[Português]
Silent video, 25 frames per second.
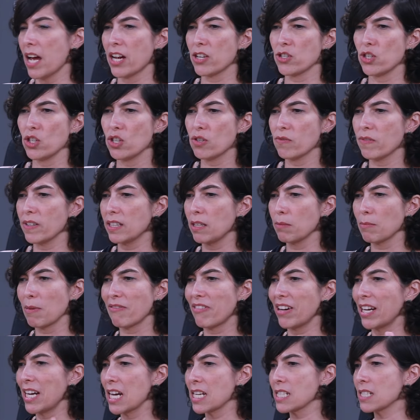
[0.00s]
a gente vai ter
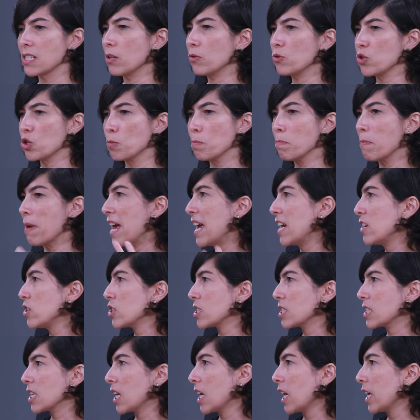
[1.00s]
uma variação de
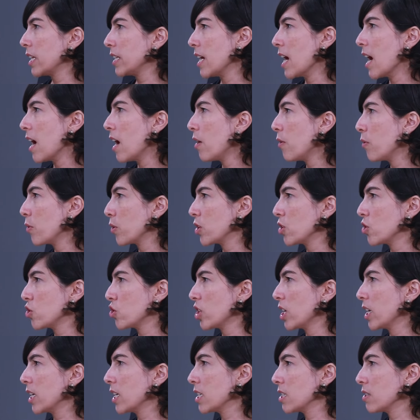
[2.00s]
média salarial que
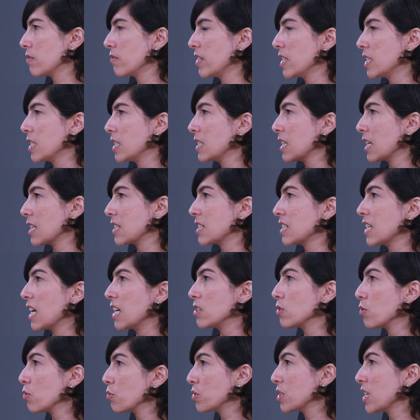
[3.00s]
chega às vezes a
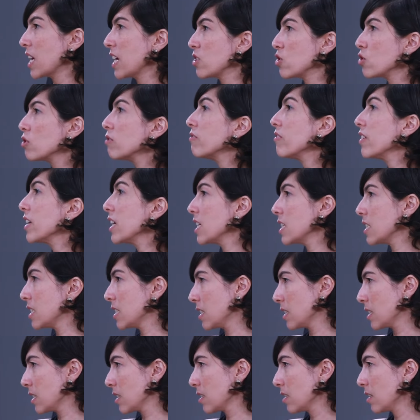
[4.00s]
seis ou sete
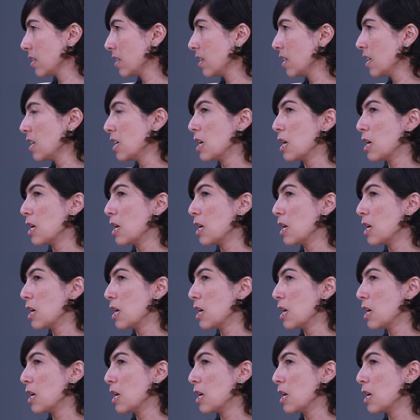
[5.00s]
vezes.